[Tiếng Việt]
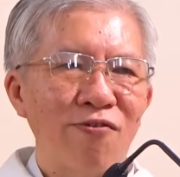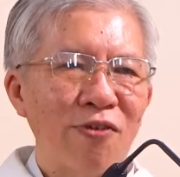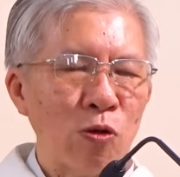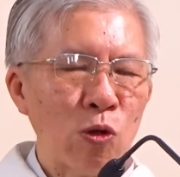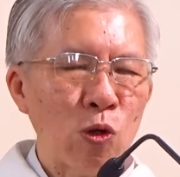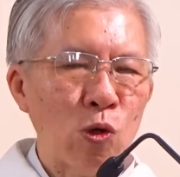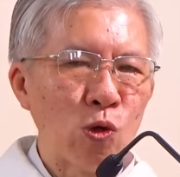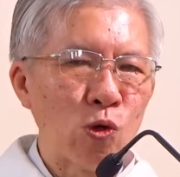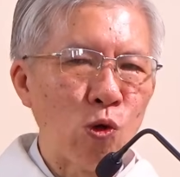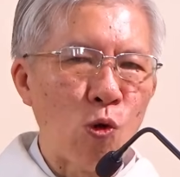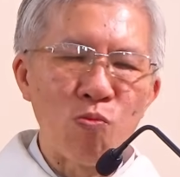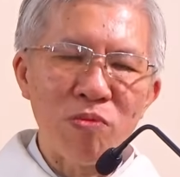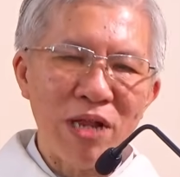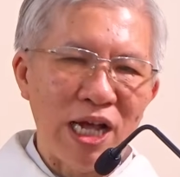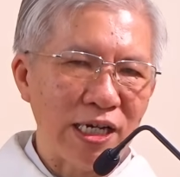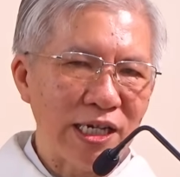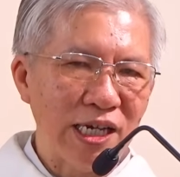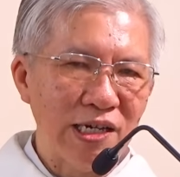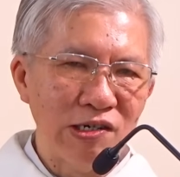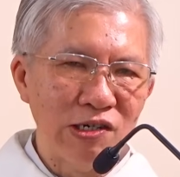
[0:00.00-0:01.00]
Phaolô cũng
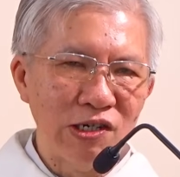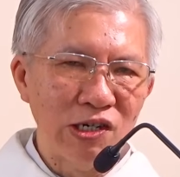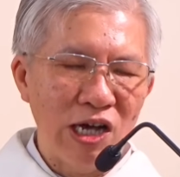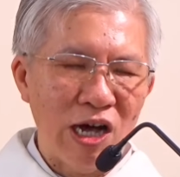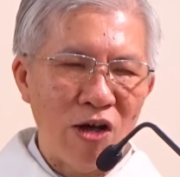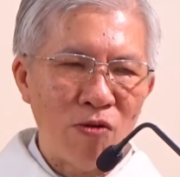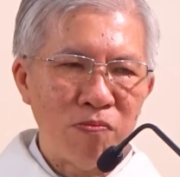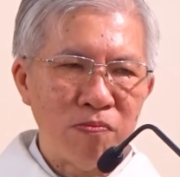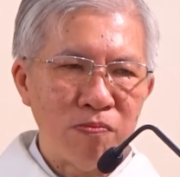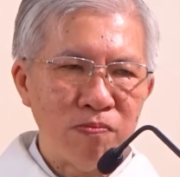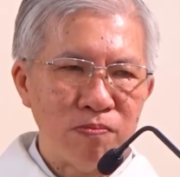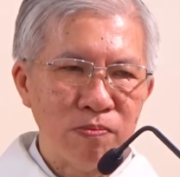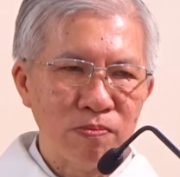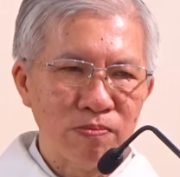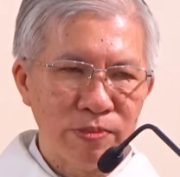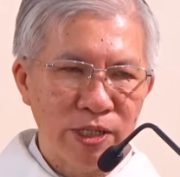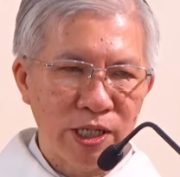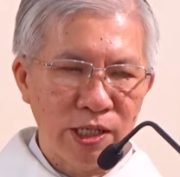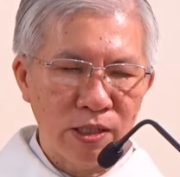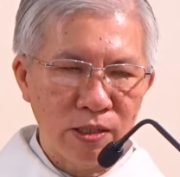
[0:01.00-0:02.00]
là cái người học
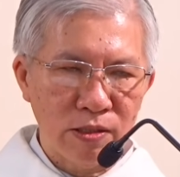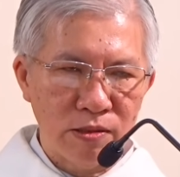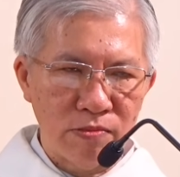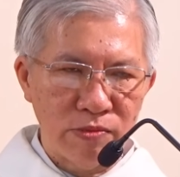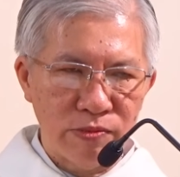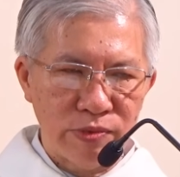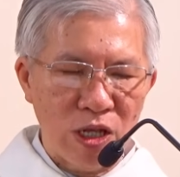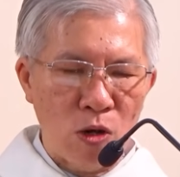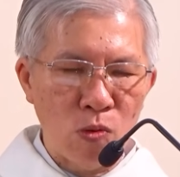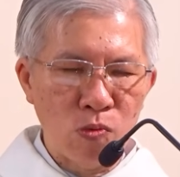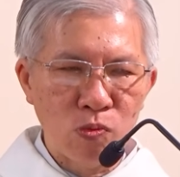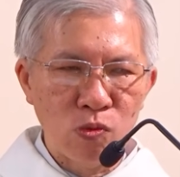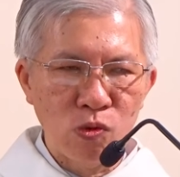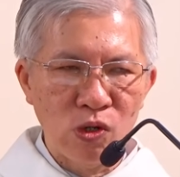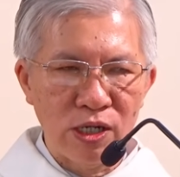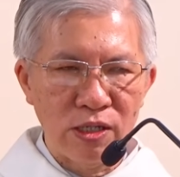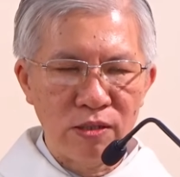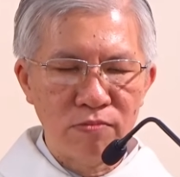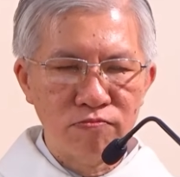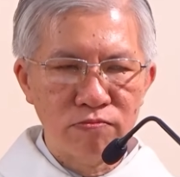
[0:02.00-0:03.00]
thức thông
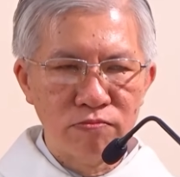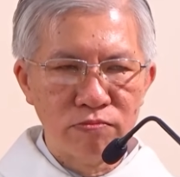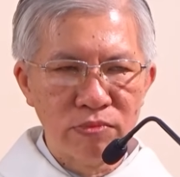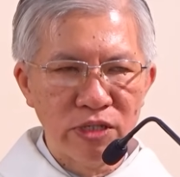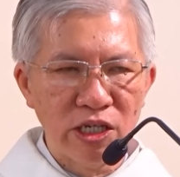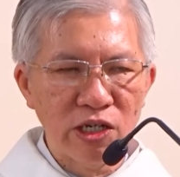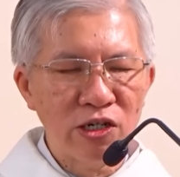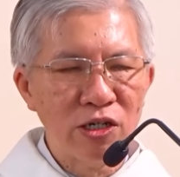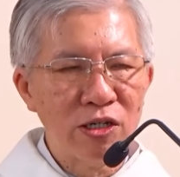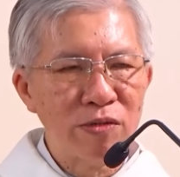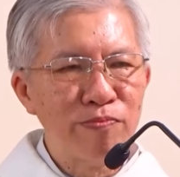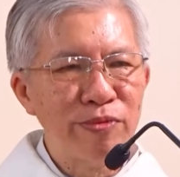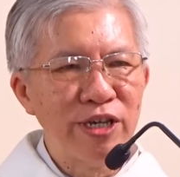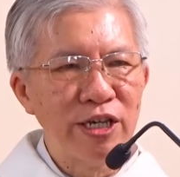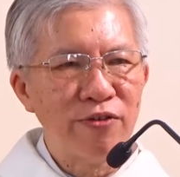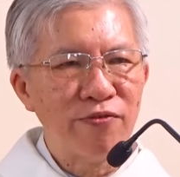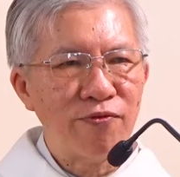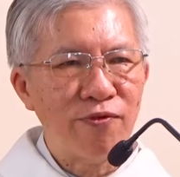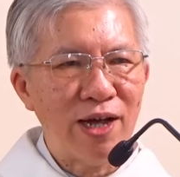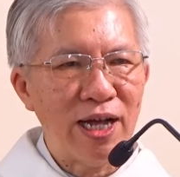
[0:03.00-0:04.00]
luật như
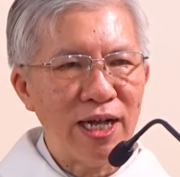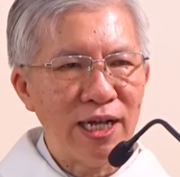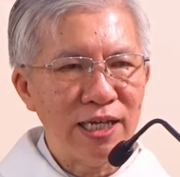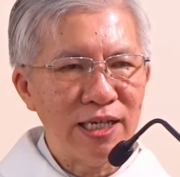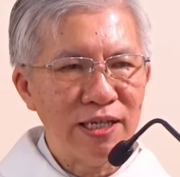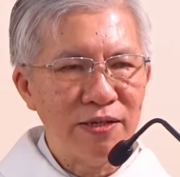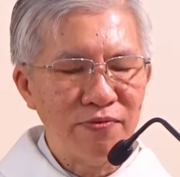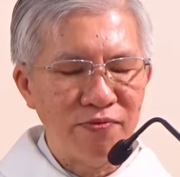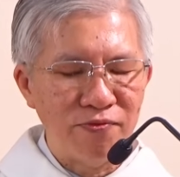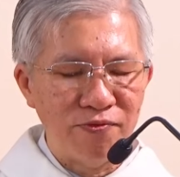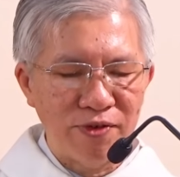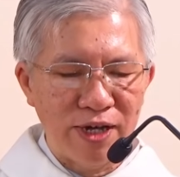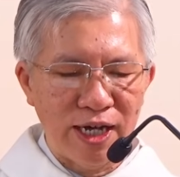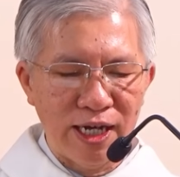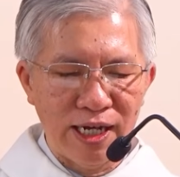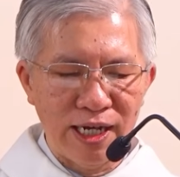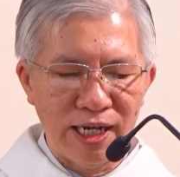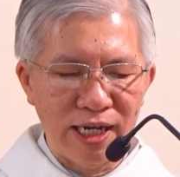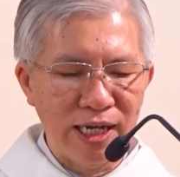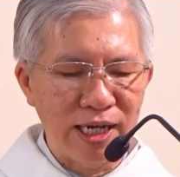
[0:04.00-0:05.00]
biệt phái
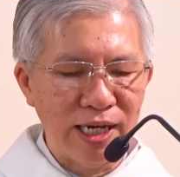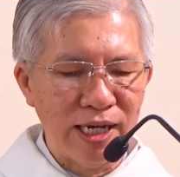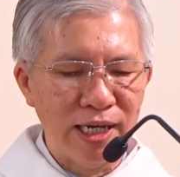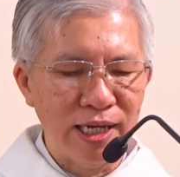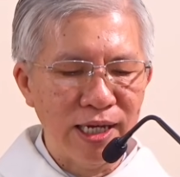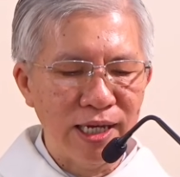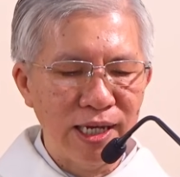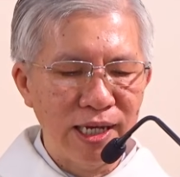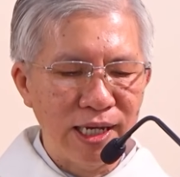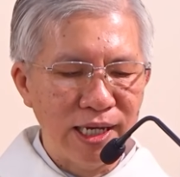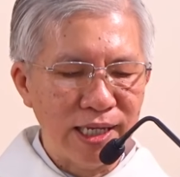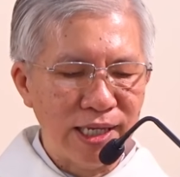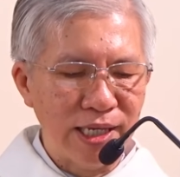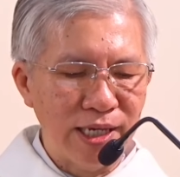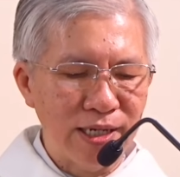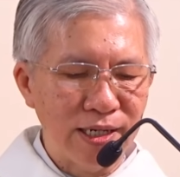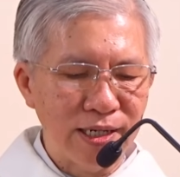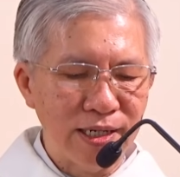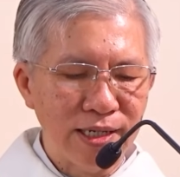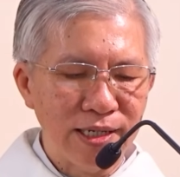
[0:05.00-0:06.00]
và
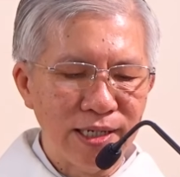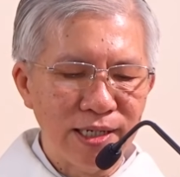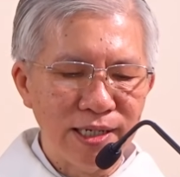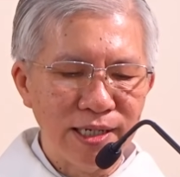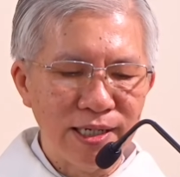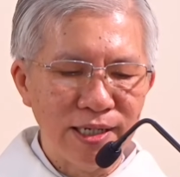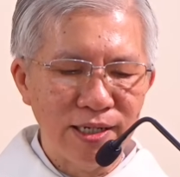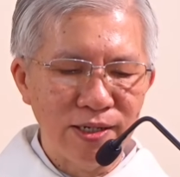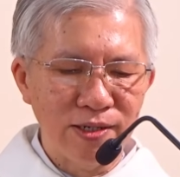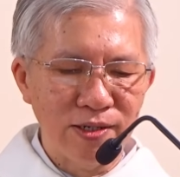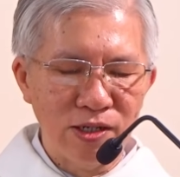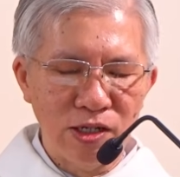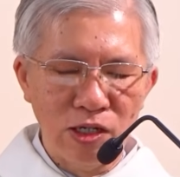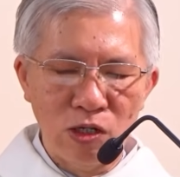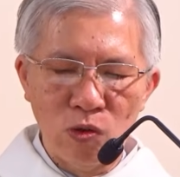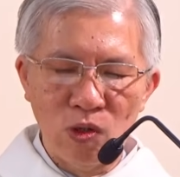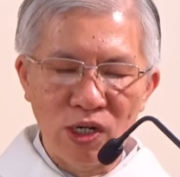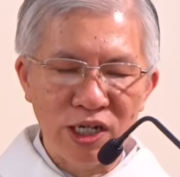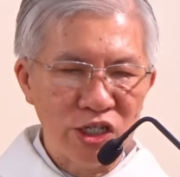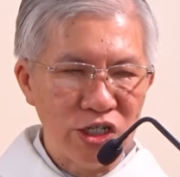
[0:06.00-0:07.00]
những người
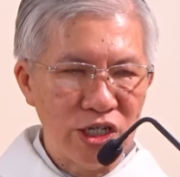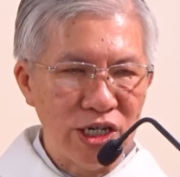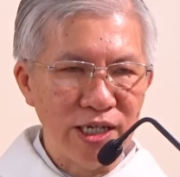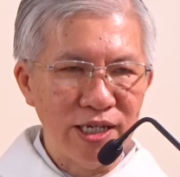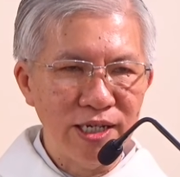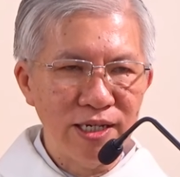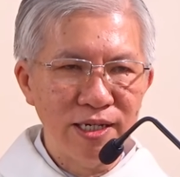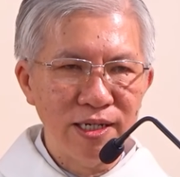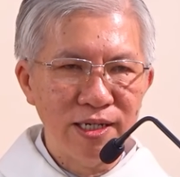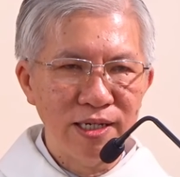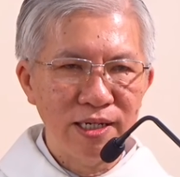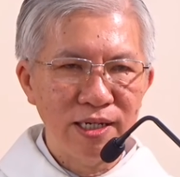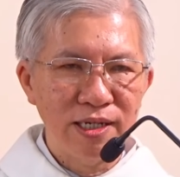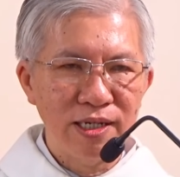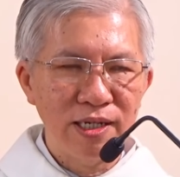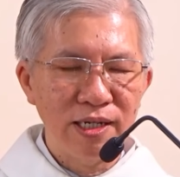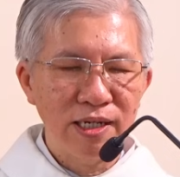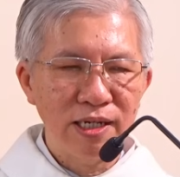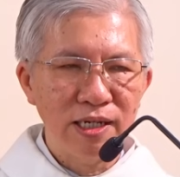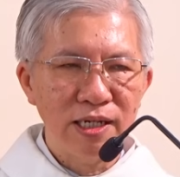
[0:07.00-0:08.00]
luật sĩ
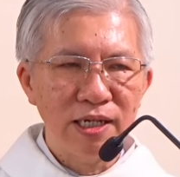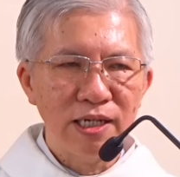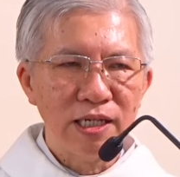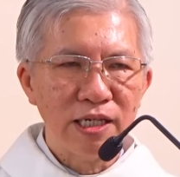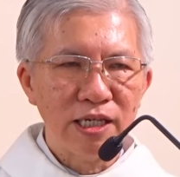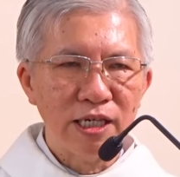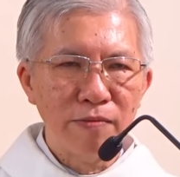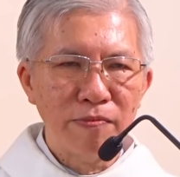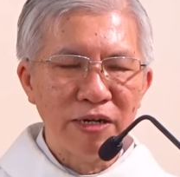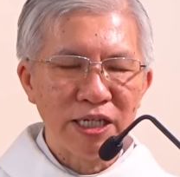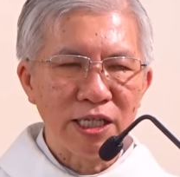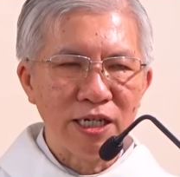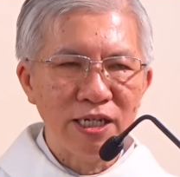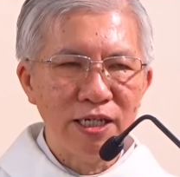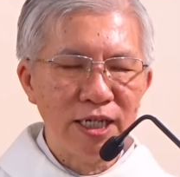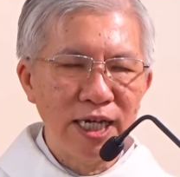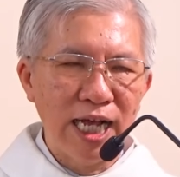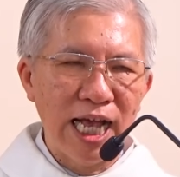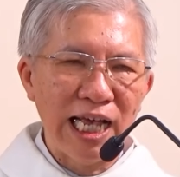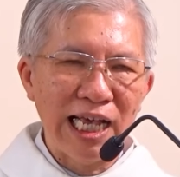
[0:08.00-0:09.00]
nhưng mà
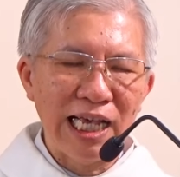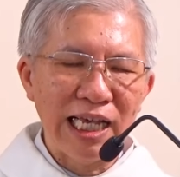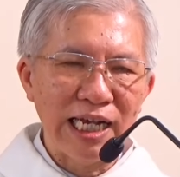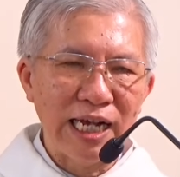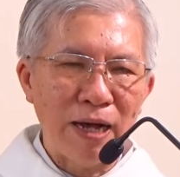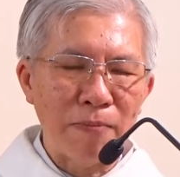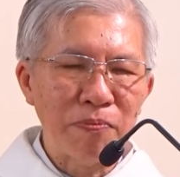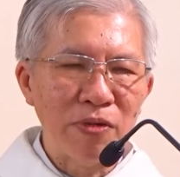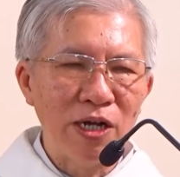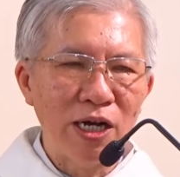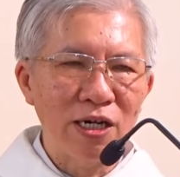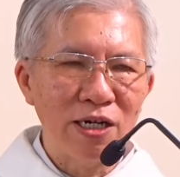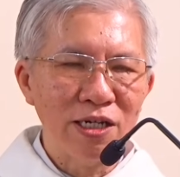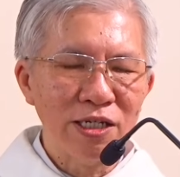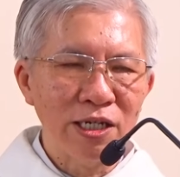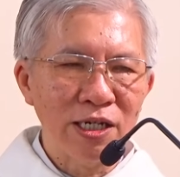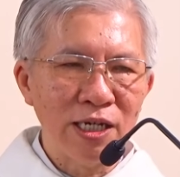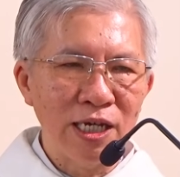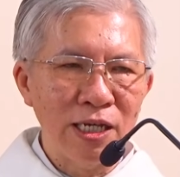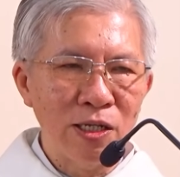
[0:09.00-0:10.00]
từ ngày gặp gỡ
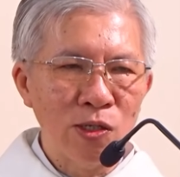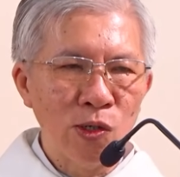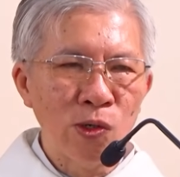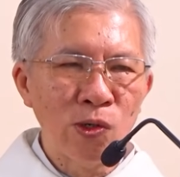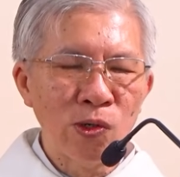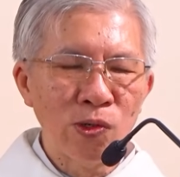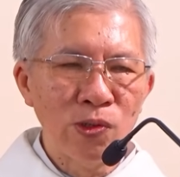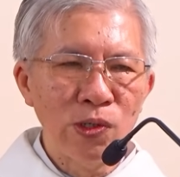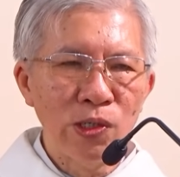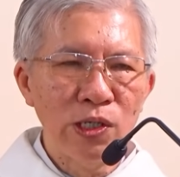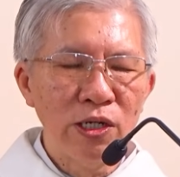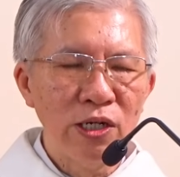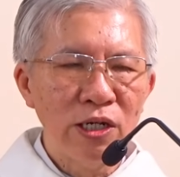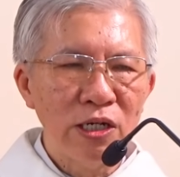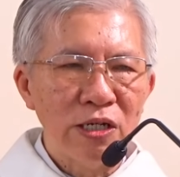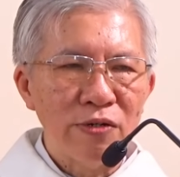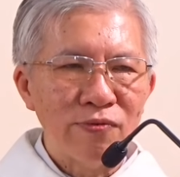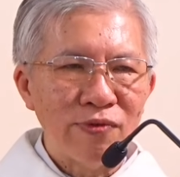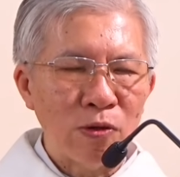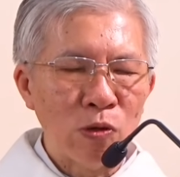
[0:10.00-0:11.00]
Đức Kitô
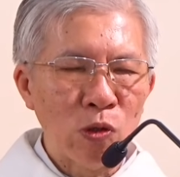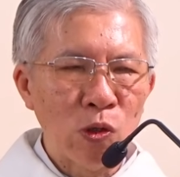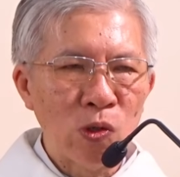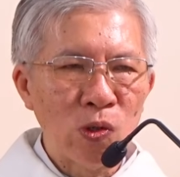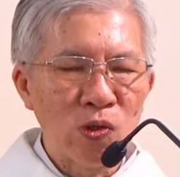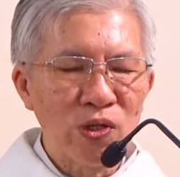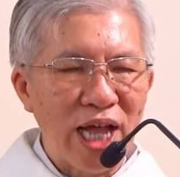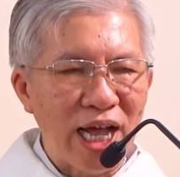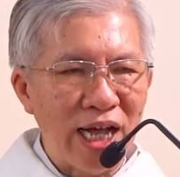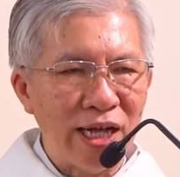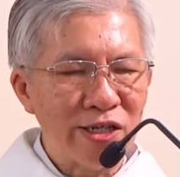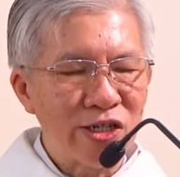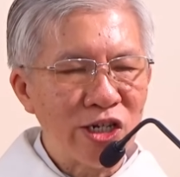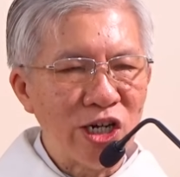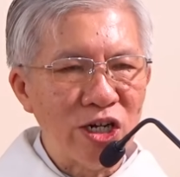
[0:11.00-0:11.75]
Phaolô đã